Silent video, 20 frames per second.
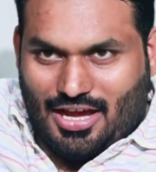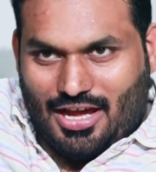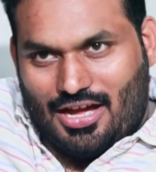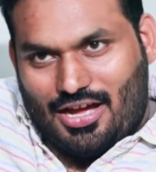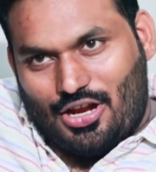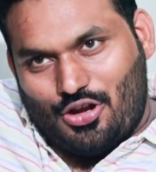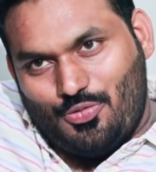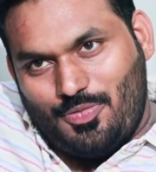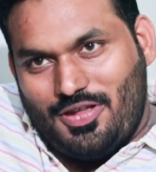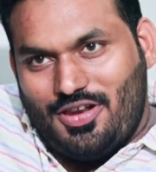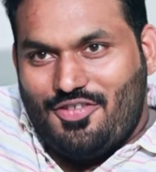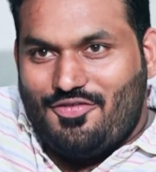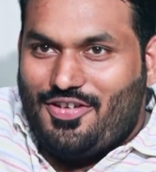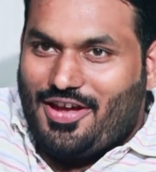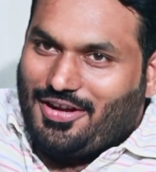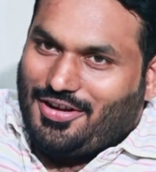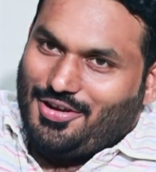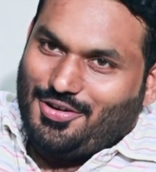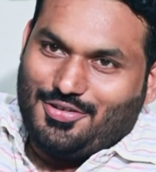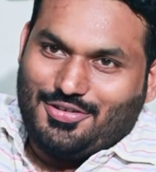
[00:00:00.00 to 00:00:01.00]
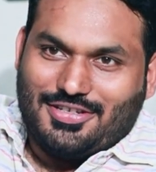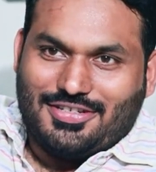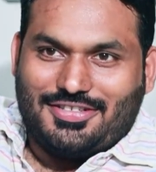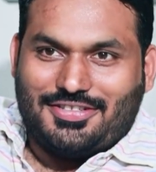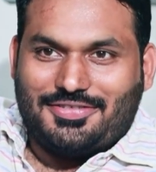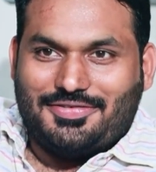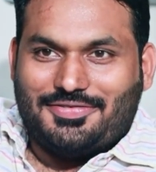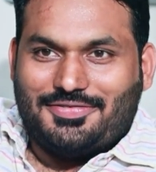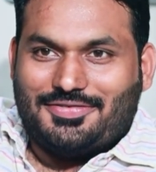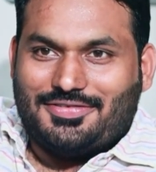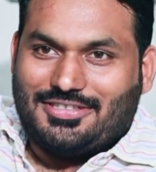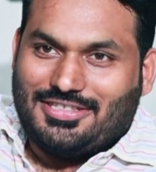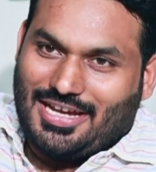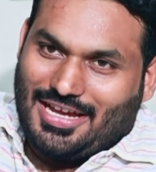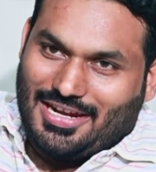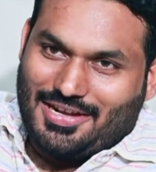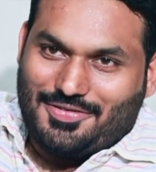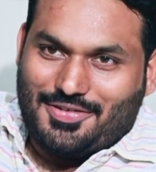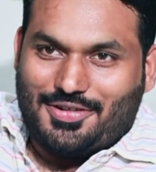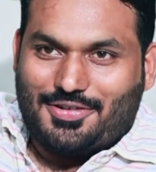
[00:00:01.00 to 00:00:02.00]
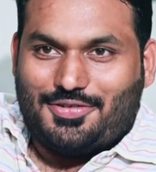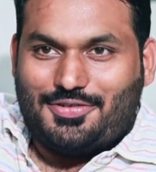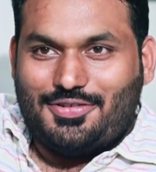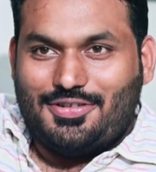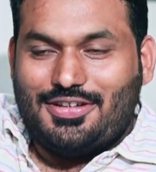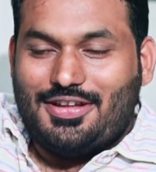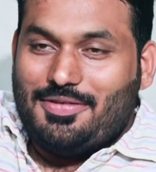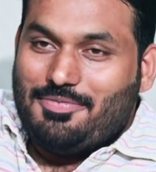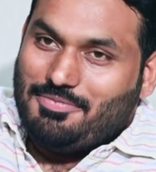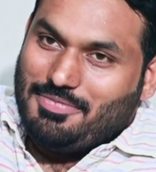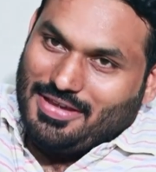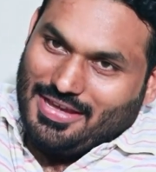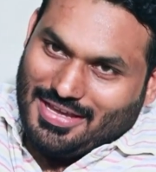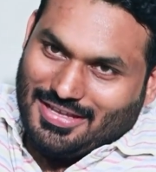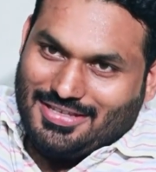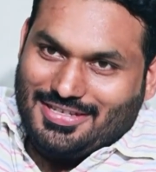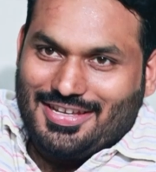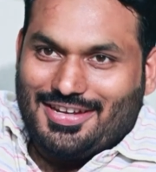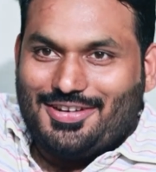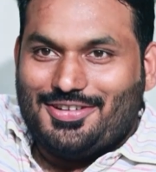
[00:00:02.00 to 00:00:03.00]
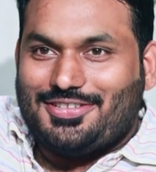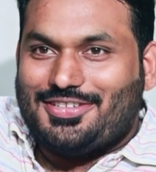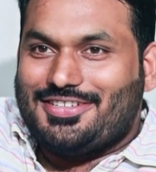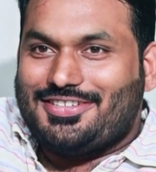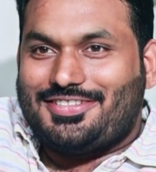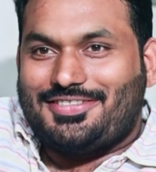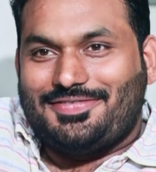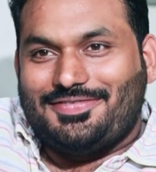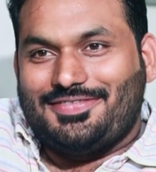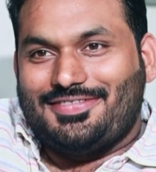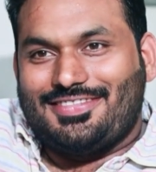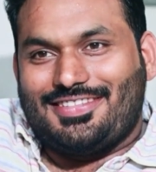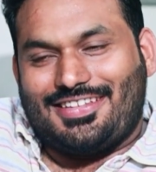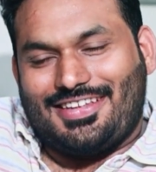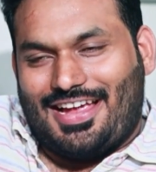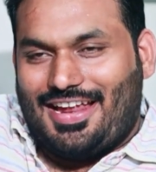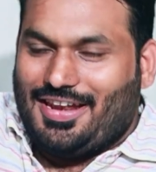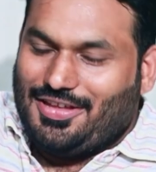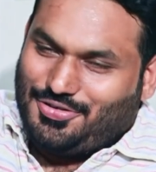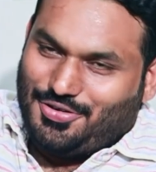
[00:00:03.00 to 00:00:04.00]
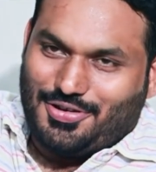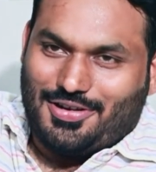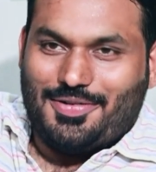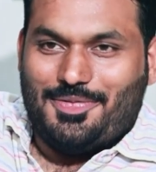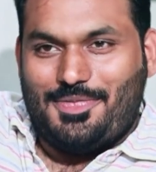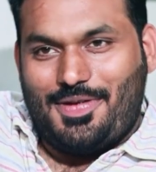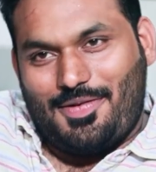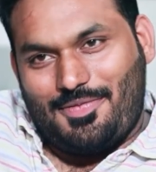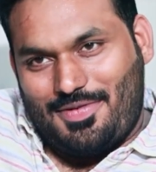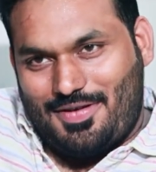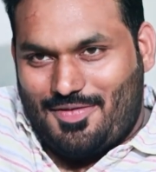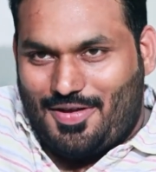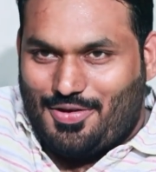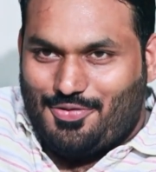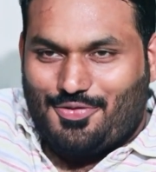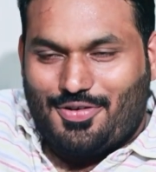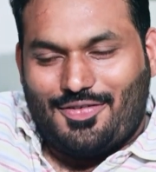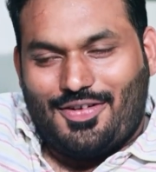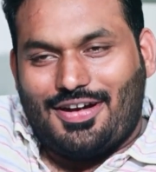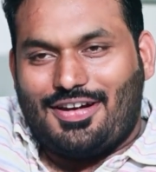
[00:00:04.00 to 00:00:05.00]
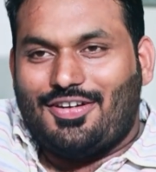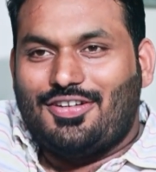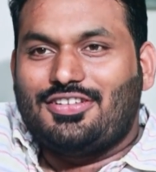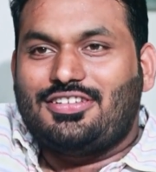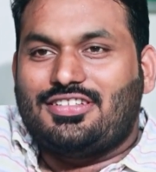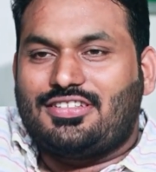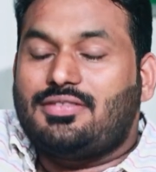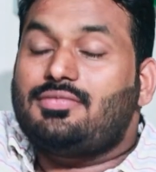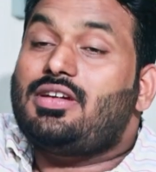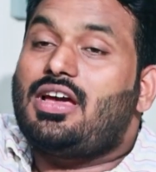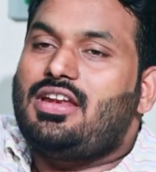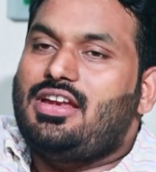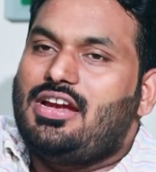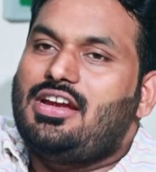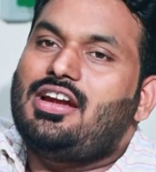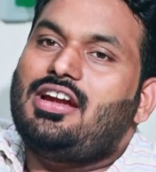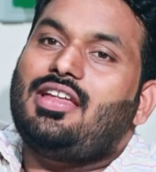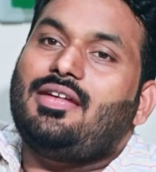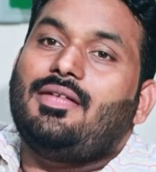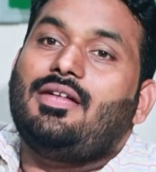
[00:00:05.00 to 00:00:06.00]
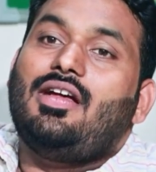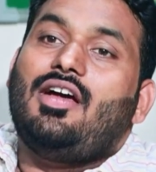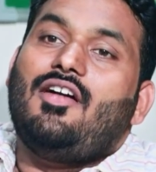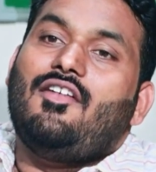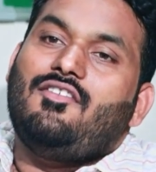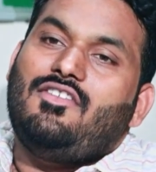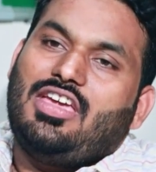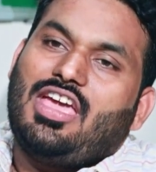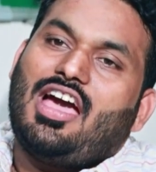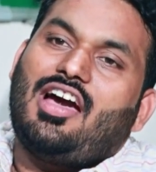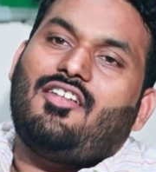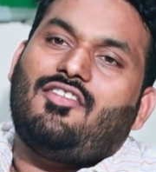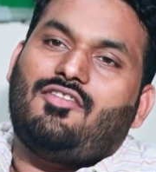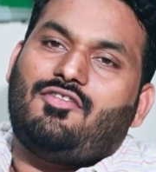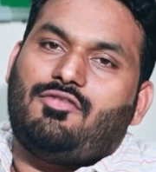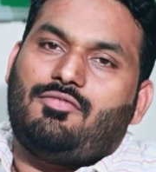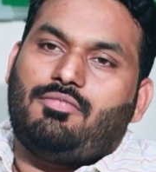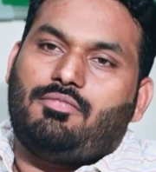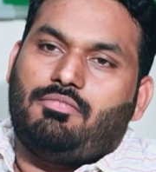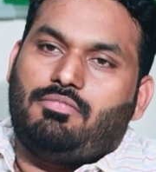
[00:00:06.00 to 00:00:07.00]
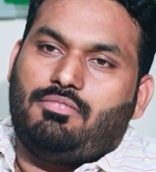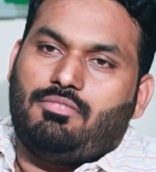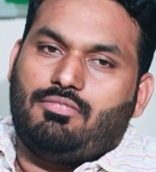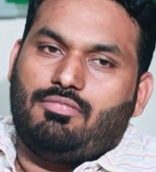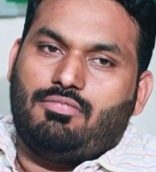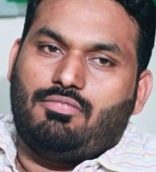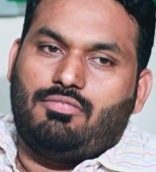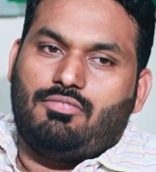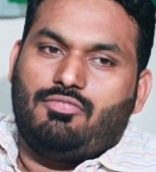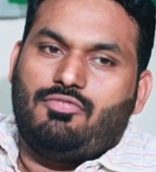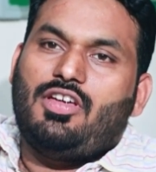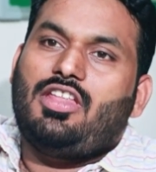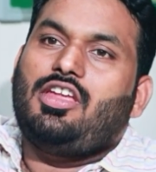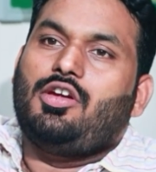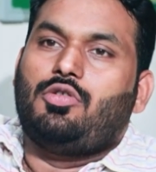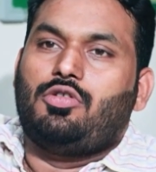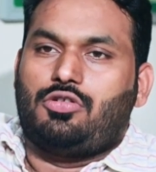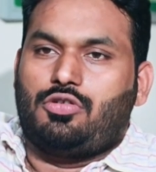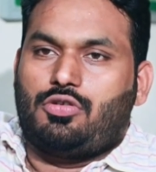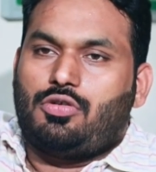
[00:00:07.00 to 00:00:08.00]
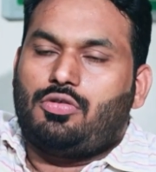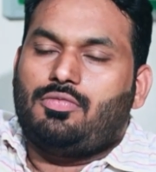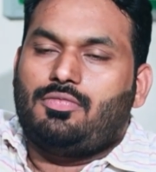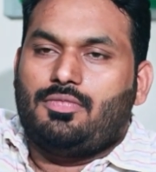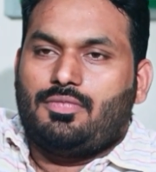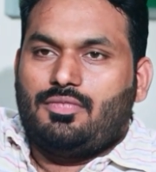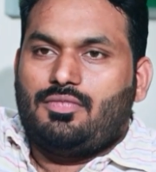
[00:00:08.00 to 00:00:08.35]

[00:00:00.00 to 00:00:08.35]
ఆ అల్యూమినియం ఫ్యాక్టరీలో చేసాం చాలా వరకు బిహెచ్ఎల్లో చేసాం చాలా చోట్ల మనం మనం అనుకున్న వాటిలో చేసాం కానీ ఏంటంటే వీ హ్యావ్ వెరీ గుడ్ క్రూ